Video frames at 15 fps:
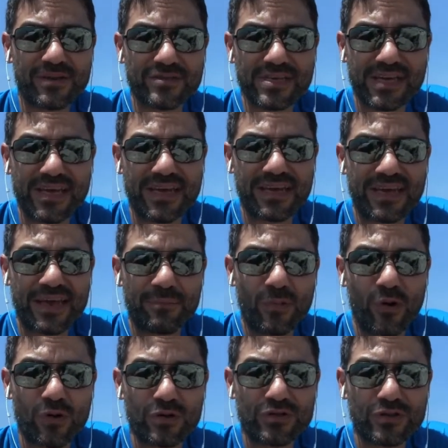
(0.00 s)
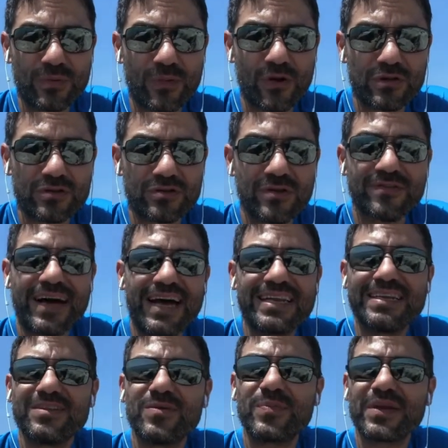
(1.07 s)
cosa che è molto molto
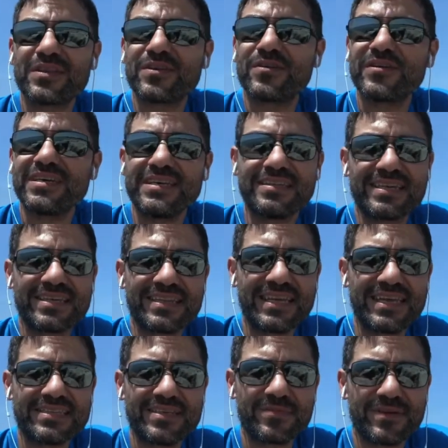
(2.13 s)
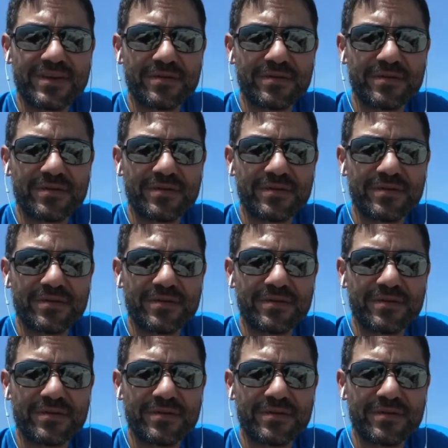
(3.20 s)
valido per noi triatleti, perché